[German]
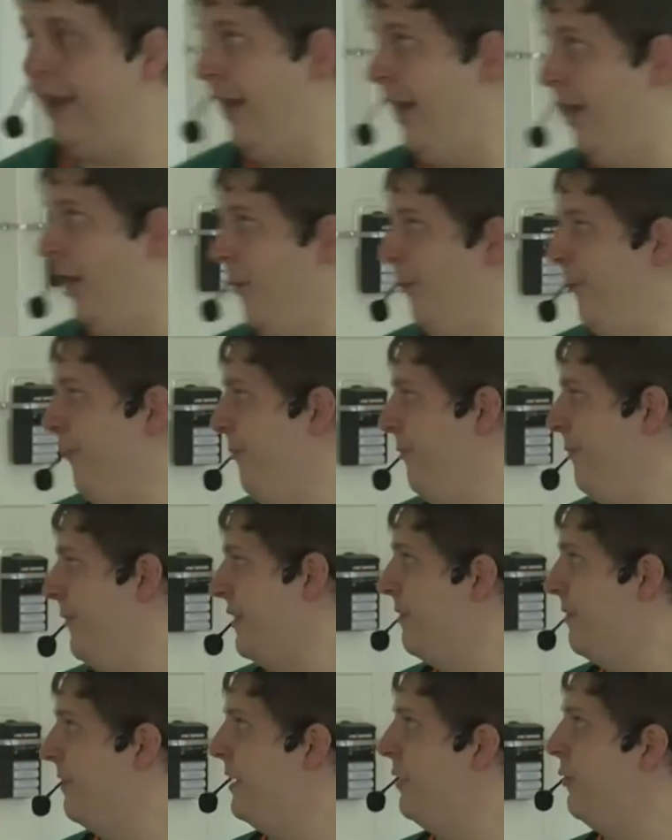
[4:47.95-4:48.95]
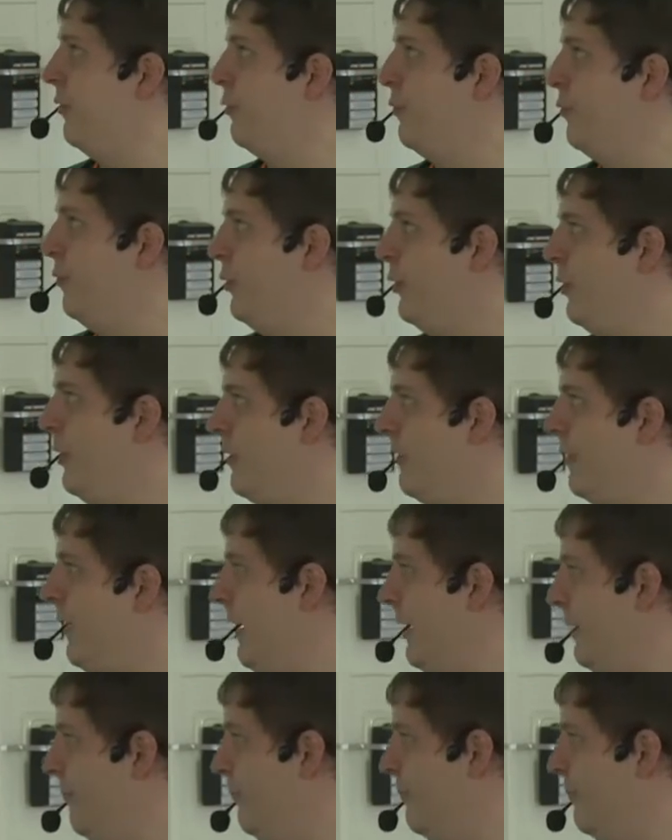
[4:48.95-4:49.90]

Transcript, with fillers: Ähm, was haben wir denn noch so für tolle Zahlen?